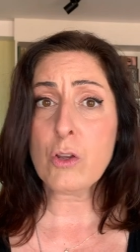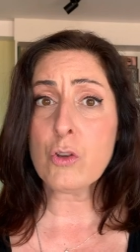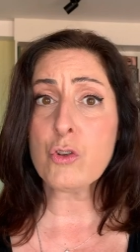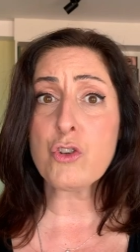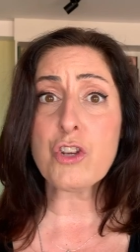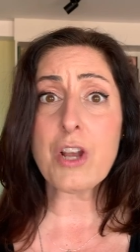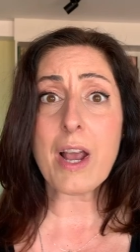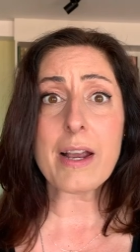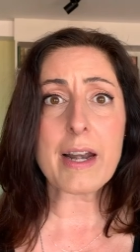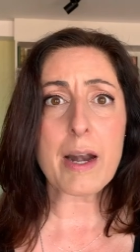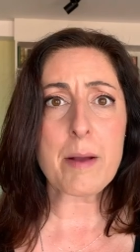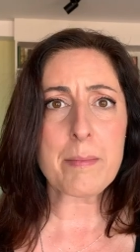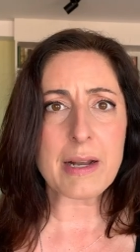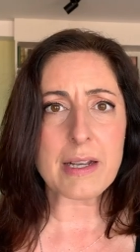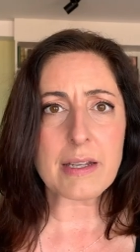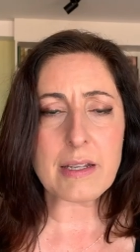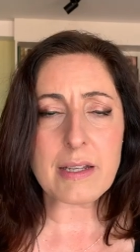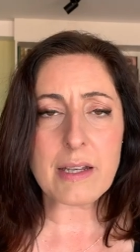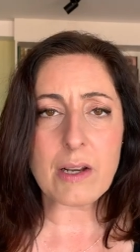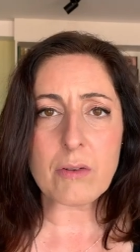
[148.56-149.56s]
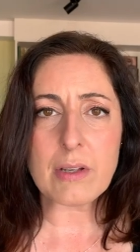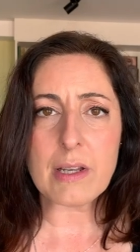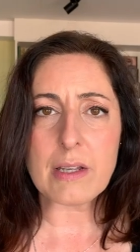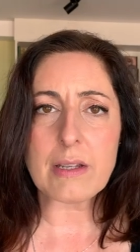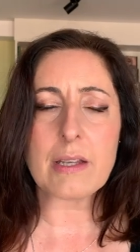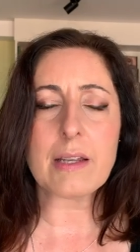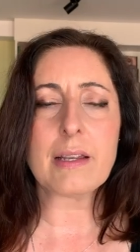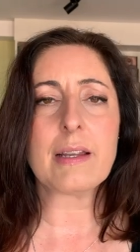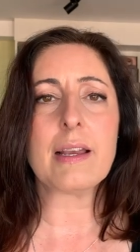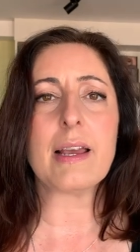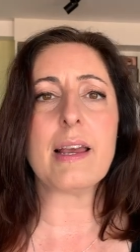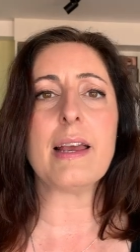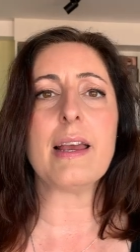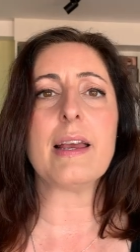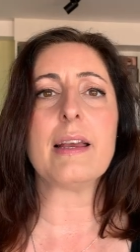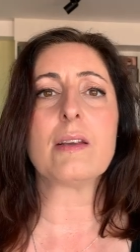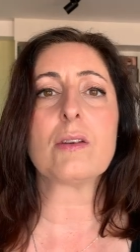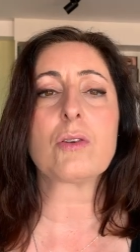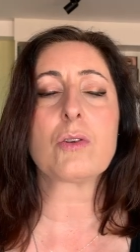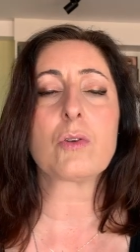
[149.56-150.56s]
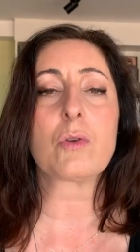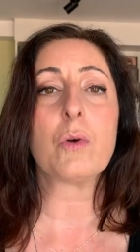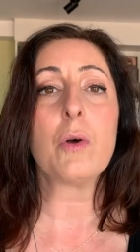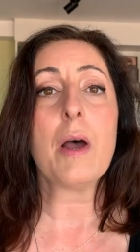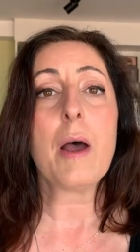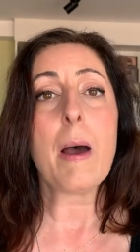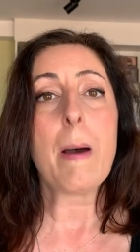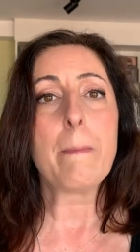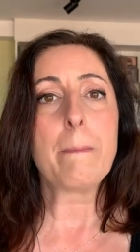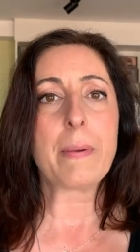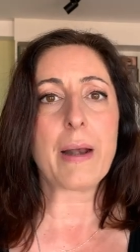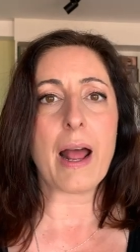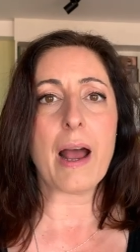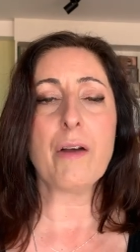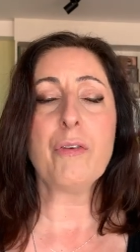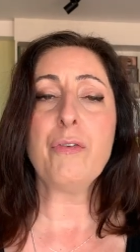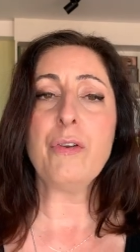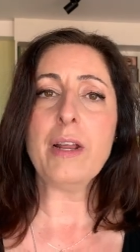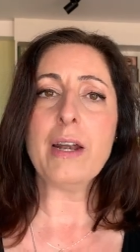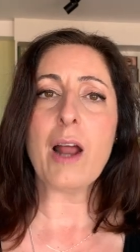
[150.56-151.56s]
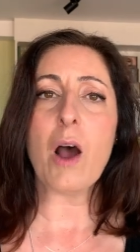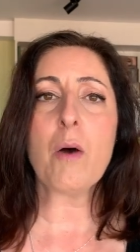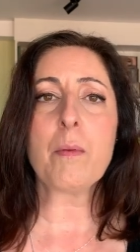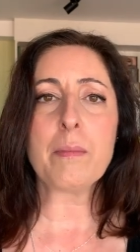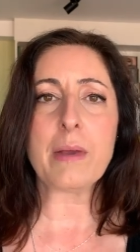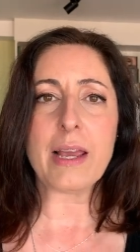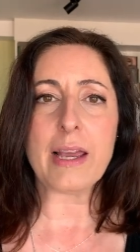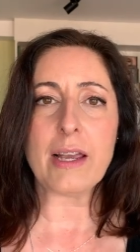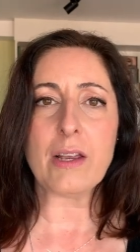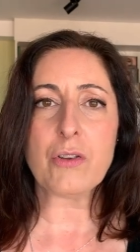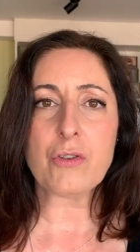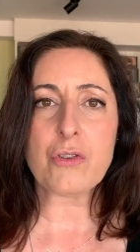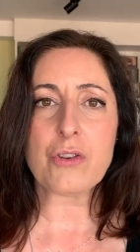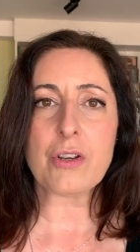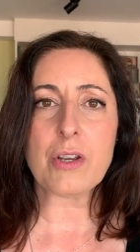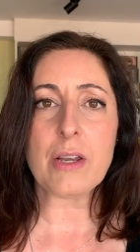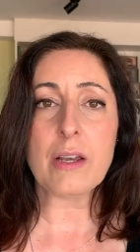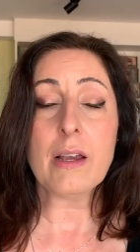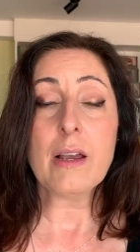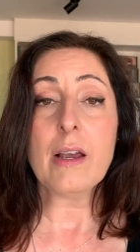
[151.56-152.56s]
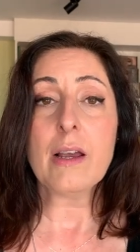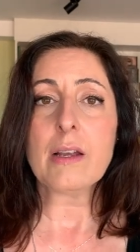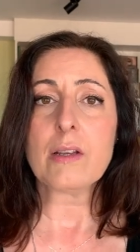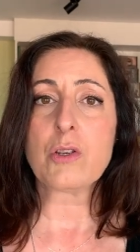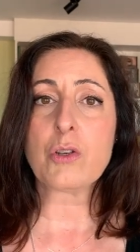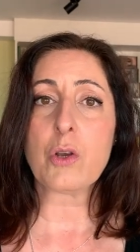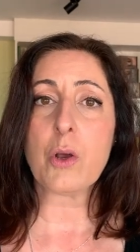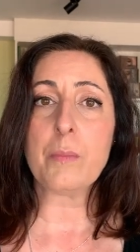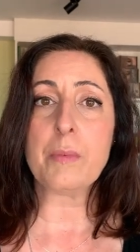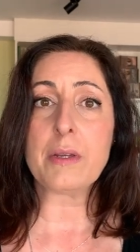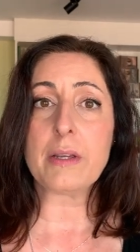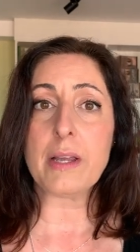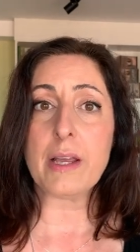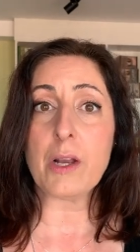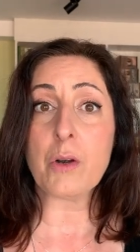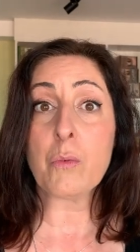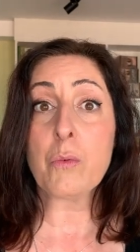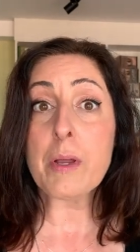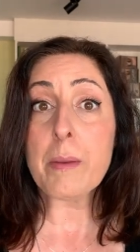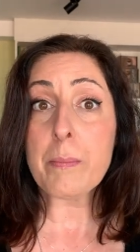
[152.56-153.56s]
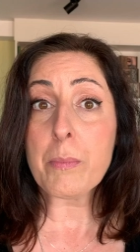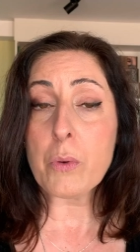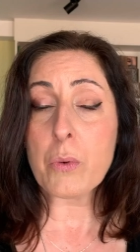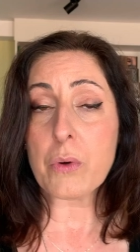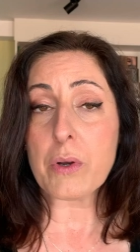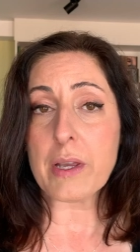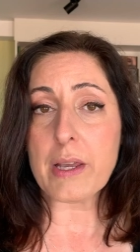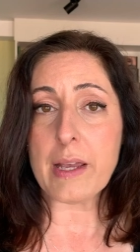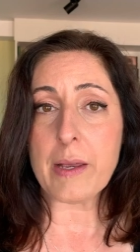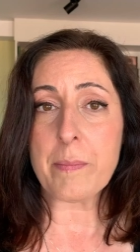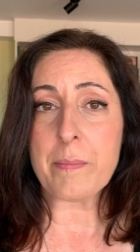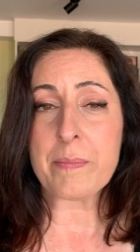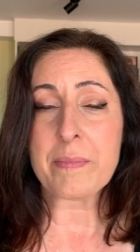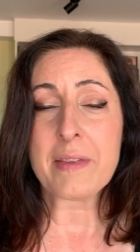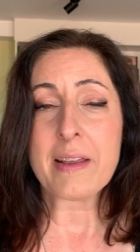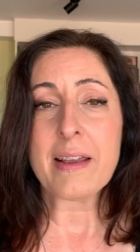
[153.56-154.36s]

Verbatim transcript: diagramação desse texto para finalmente se obter um e-book.